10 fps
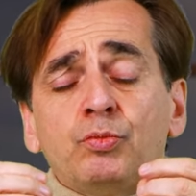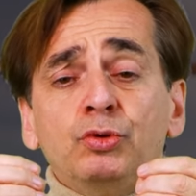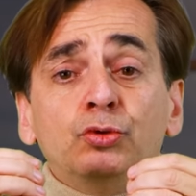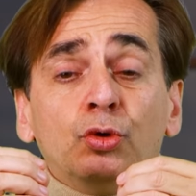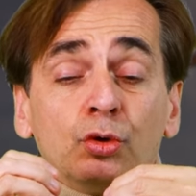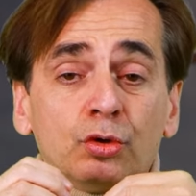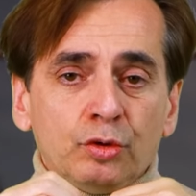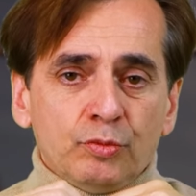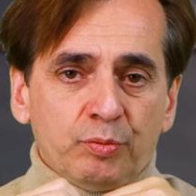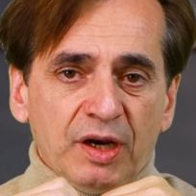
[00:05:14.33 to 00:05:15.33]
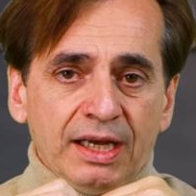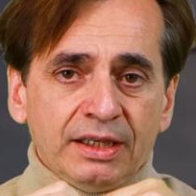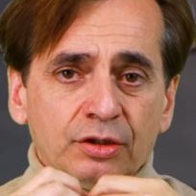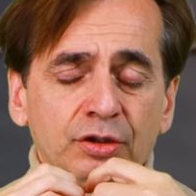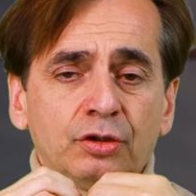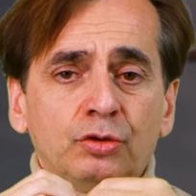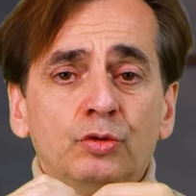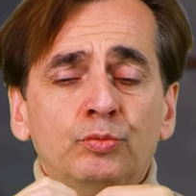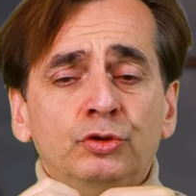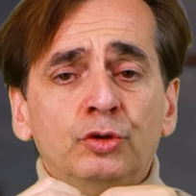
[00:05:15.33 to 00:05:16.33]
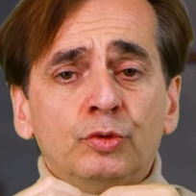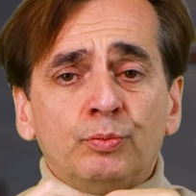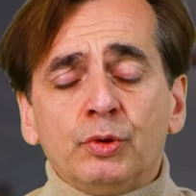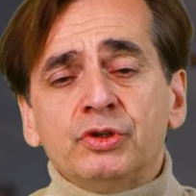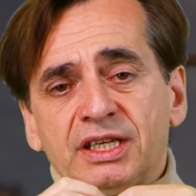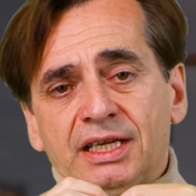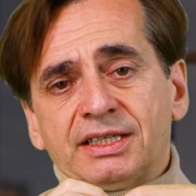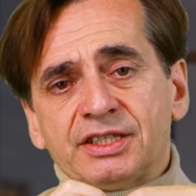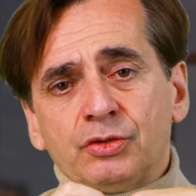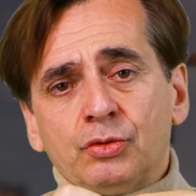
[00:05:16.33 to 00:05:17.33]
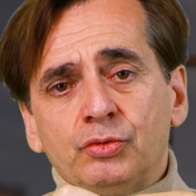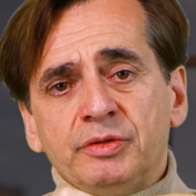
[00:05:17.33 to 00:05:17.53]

plutôt que de me plaindre, de me poser la question,